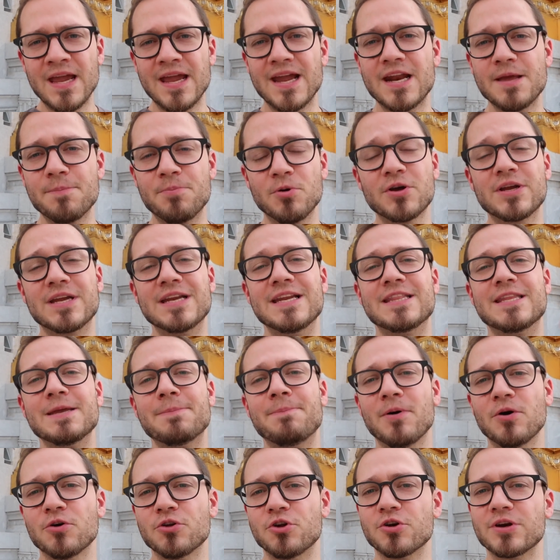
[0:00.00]
Et à l'époque, il n'était
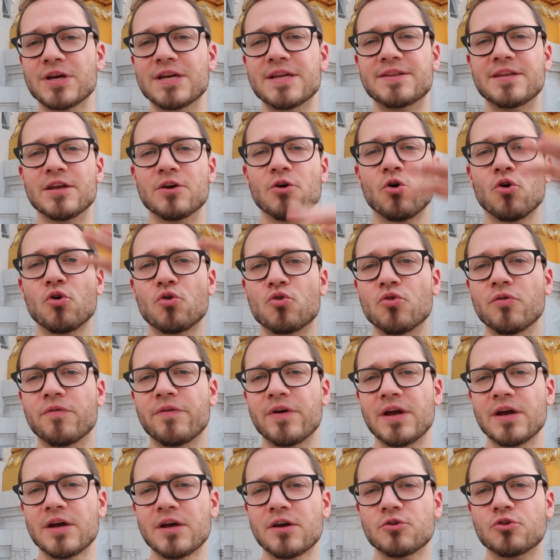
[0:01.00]
pas en or, il était
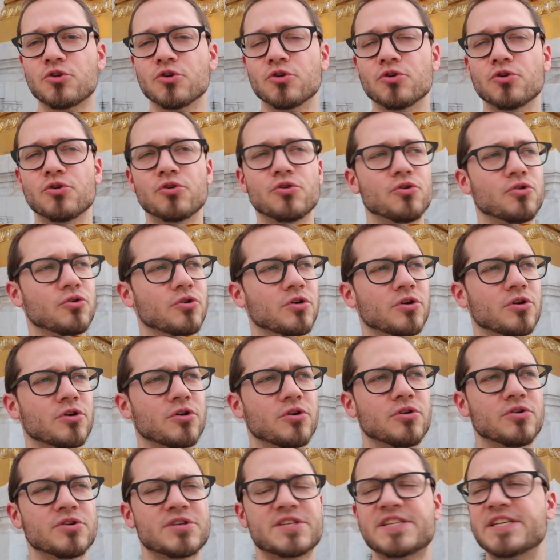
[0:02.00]
recouvert de
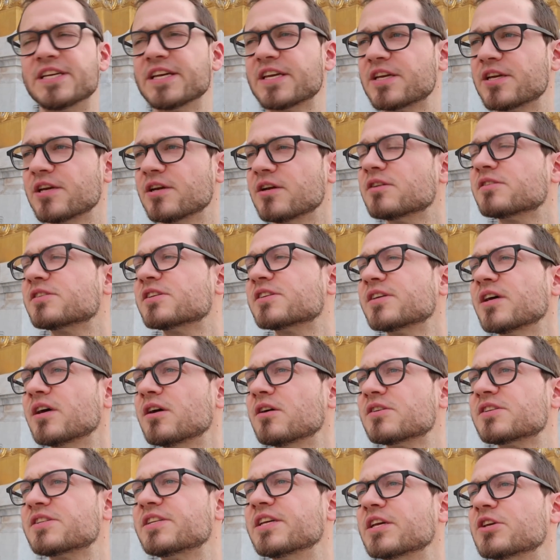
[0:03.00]
euh, stick, c'est
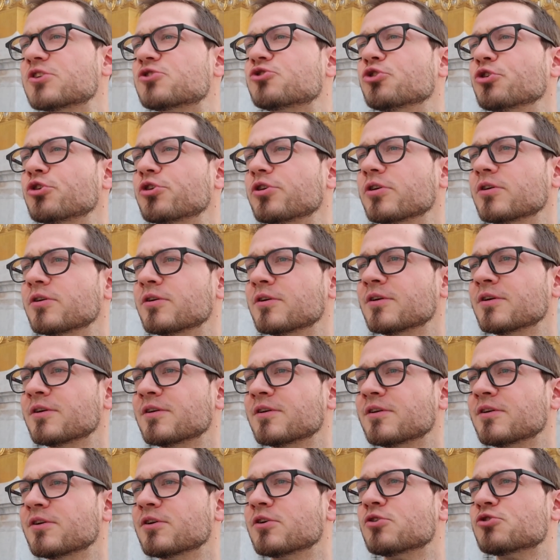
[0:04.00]
ça Stick, stuc,
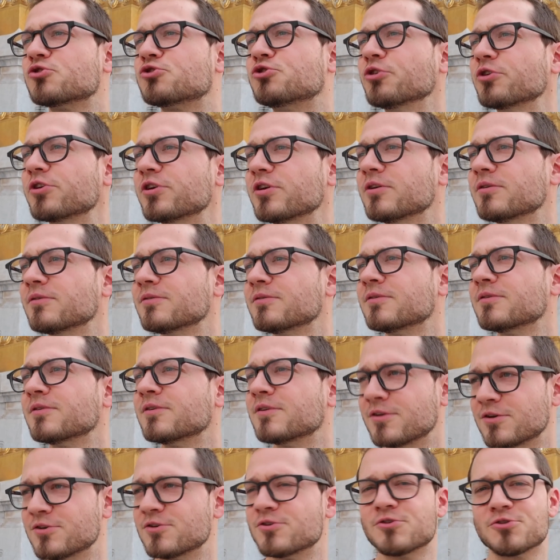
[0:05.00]
stuc,
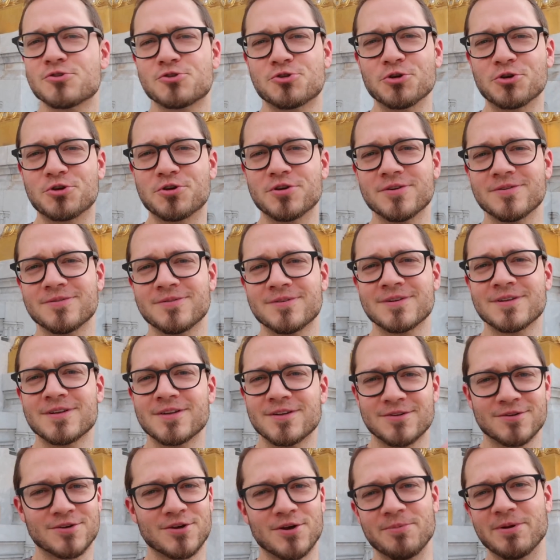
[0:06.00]
stuc,
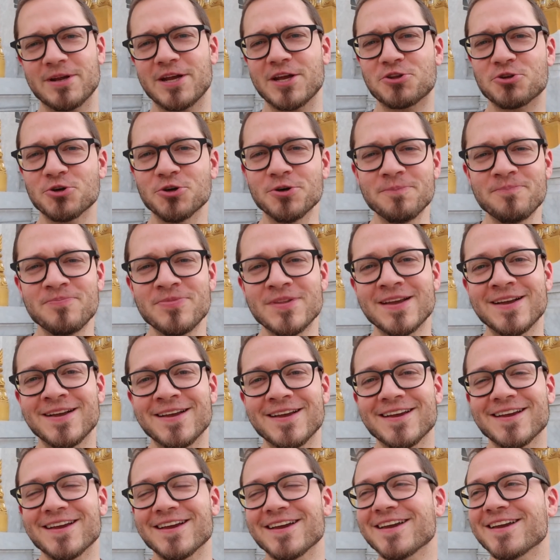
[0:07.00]
comme les gâteaux.
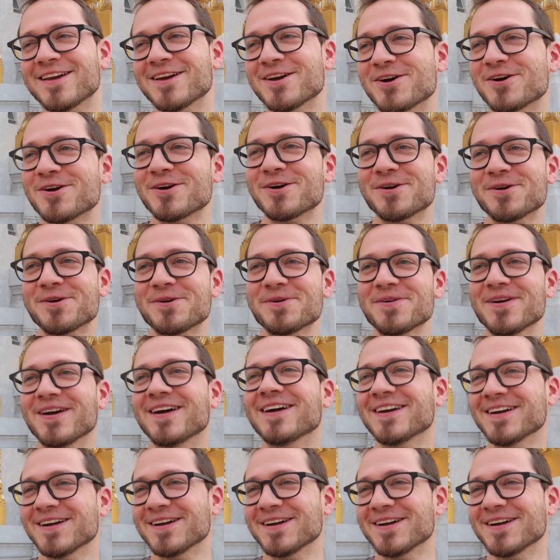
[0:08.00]
Et euh...